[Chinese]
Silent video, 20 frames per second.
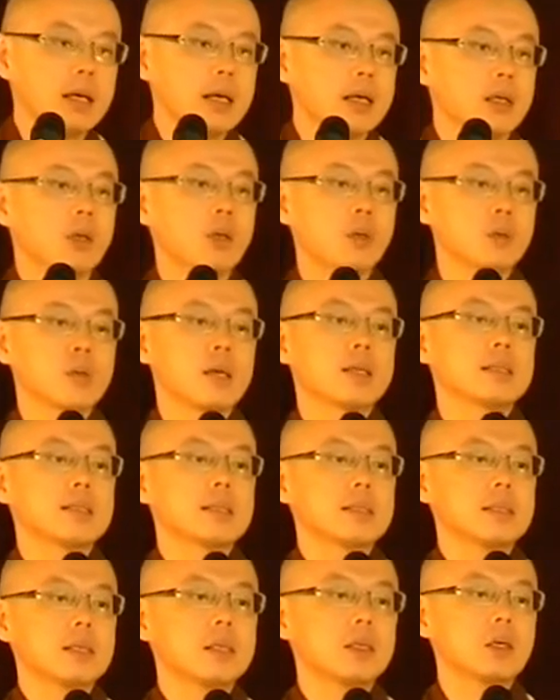有一桩事
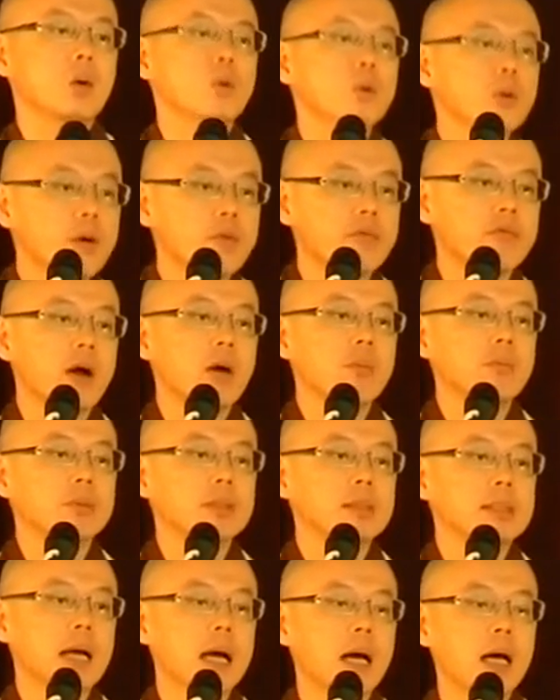情永远放不
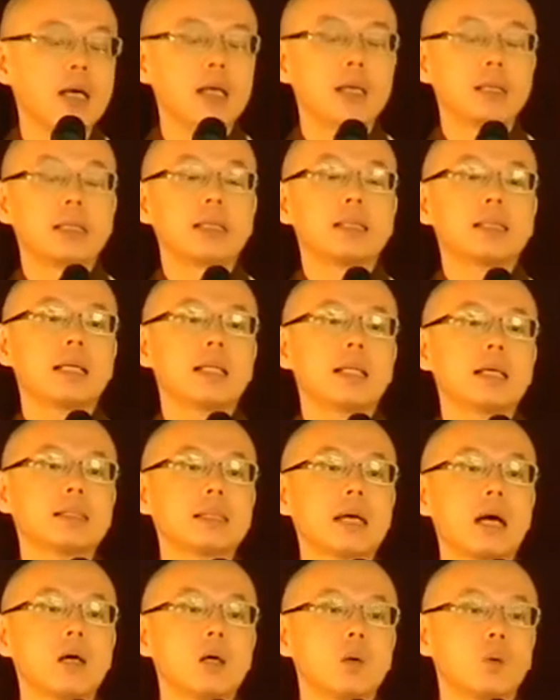下，你现在
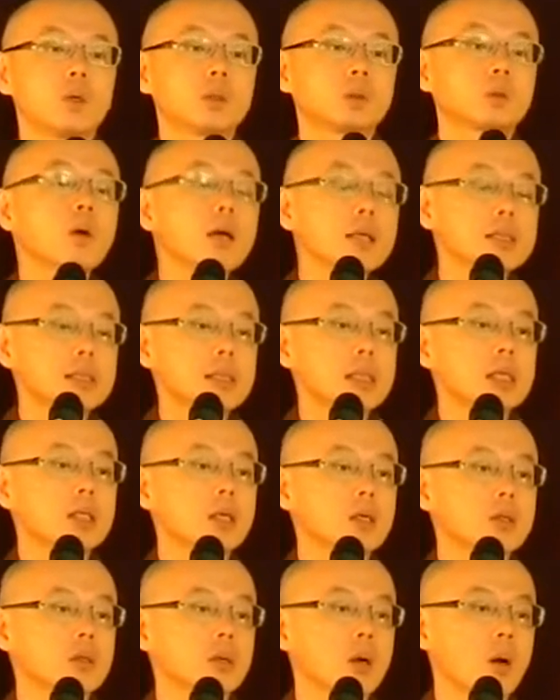想，我断气
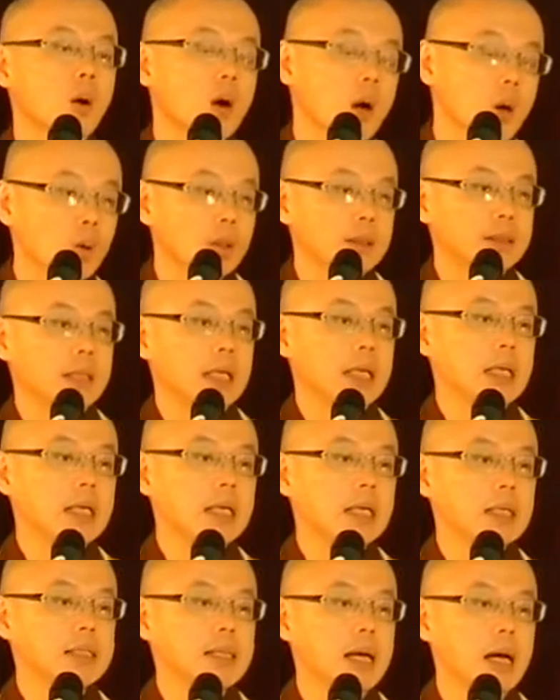的时候，我第一
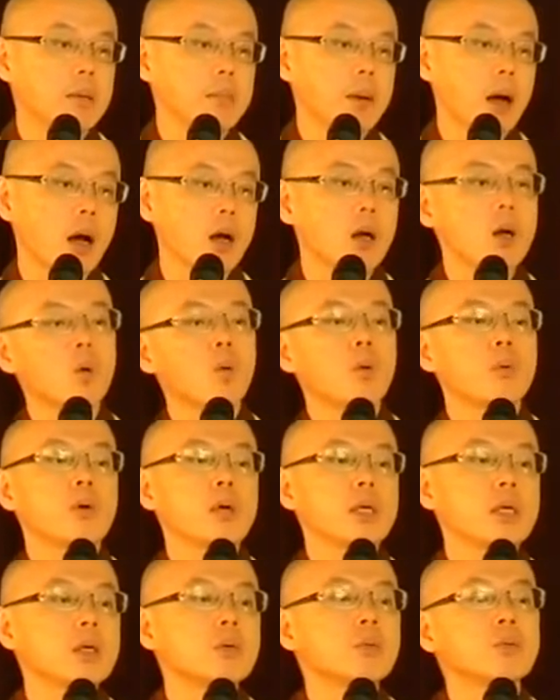个想嘛，我愿
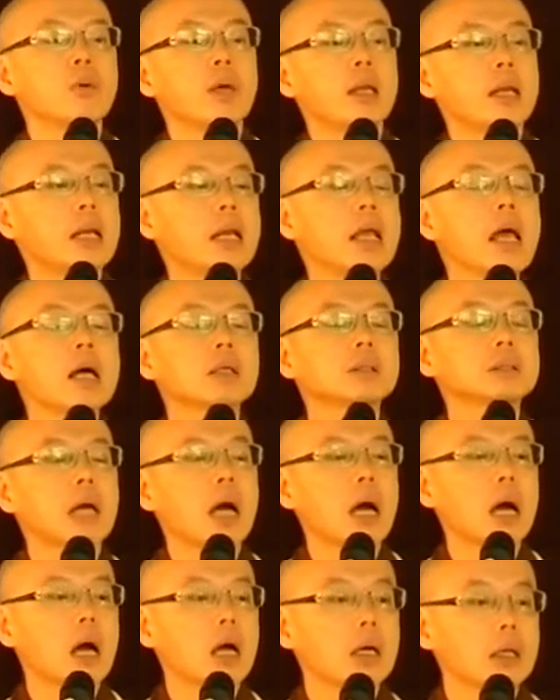意原谅
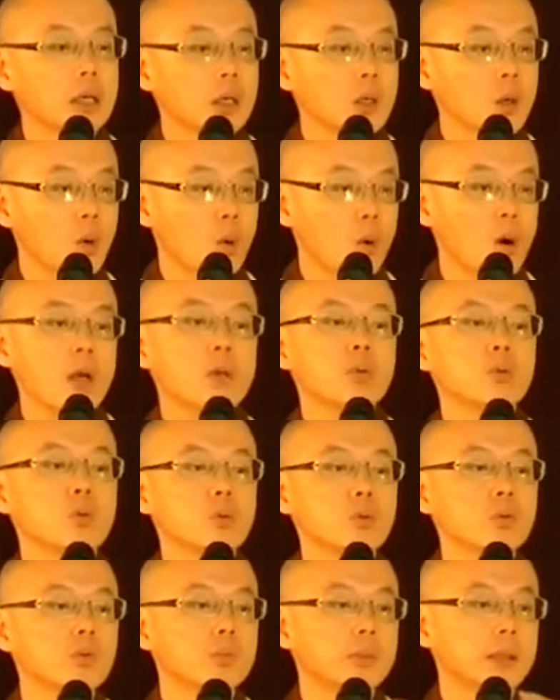他跟宽
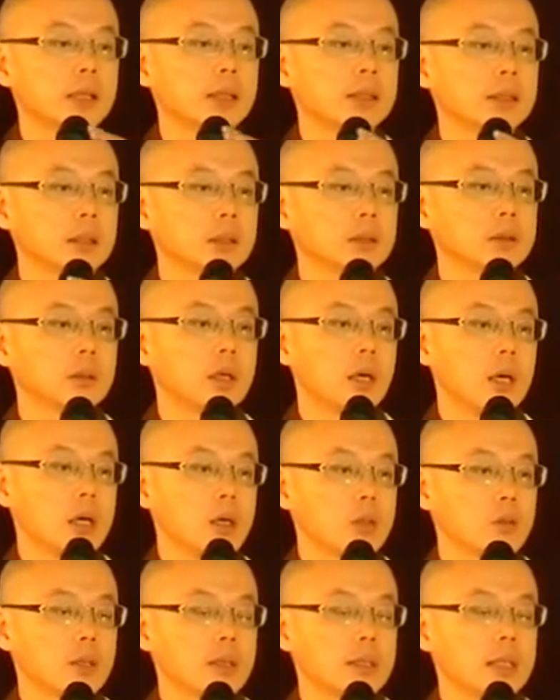恕别人。
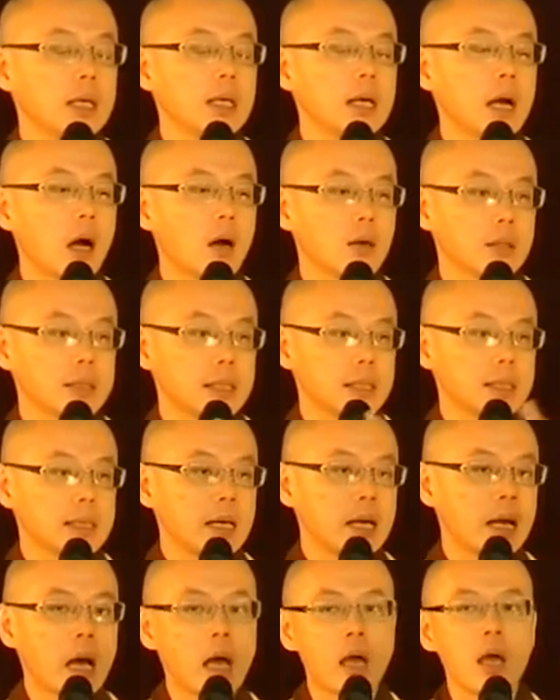所以听好，写下
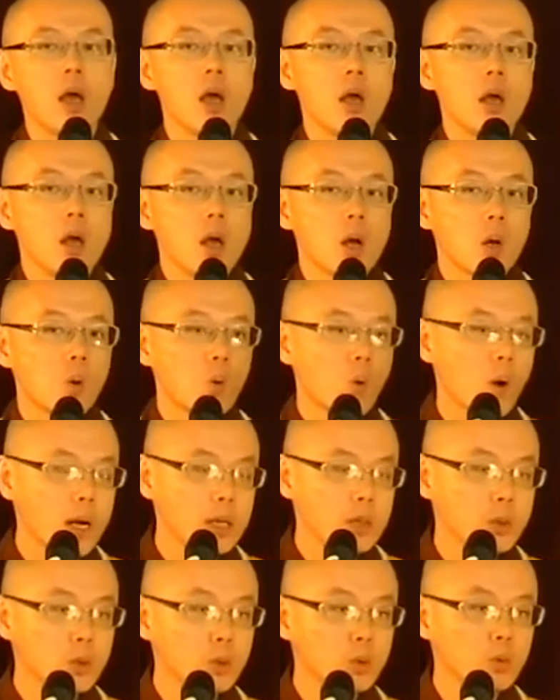来，
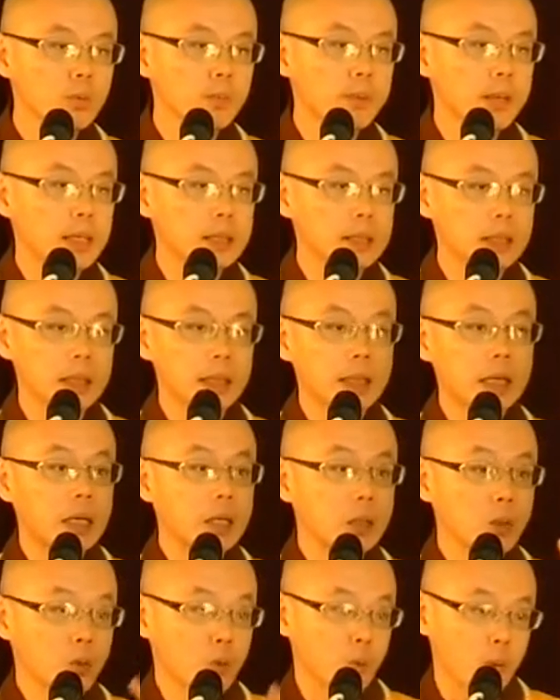宽恕别人
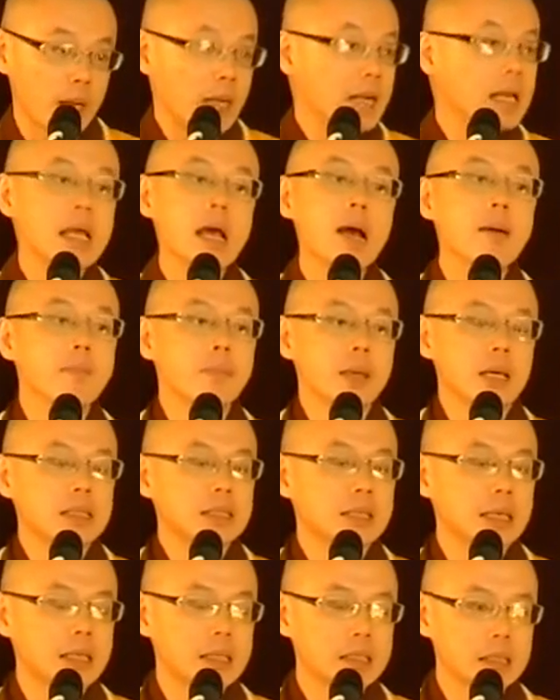跟原谅别
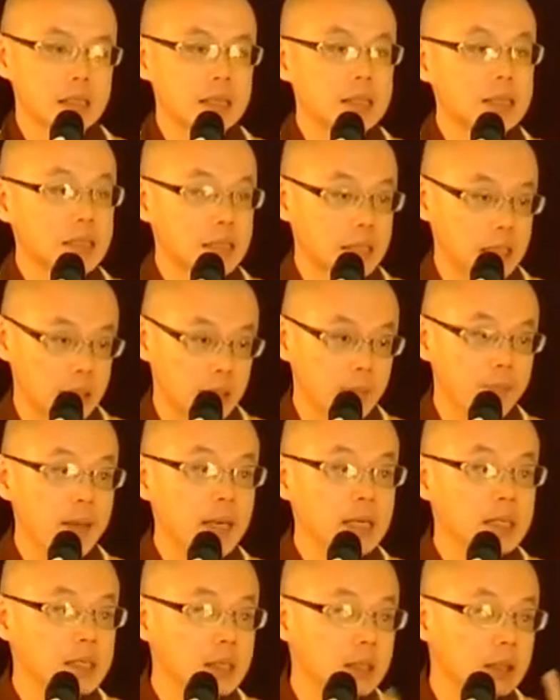人是慈
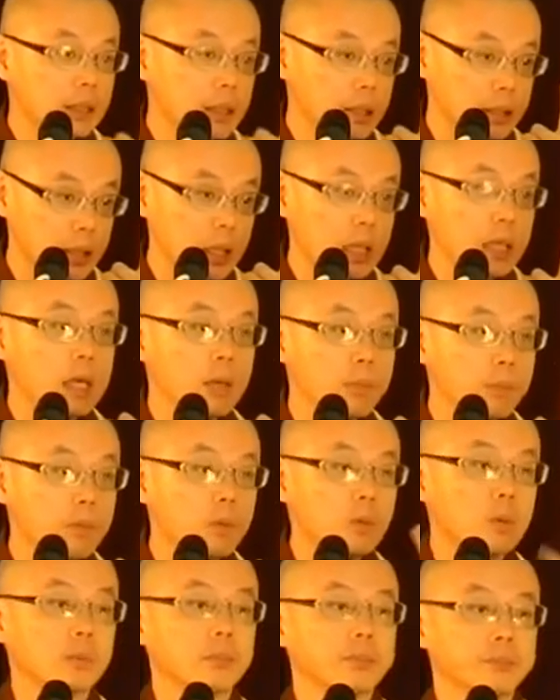悲心的第一步。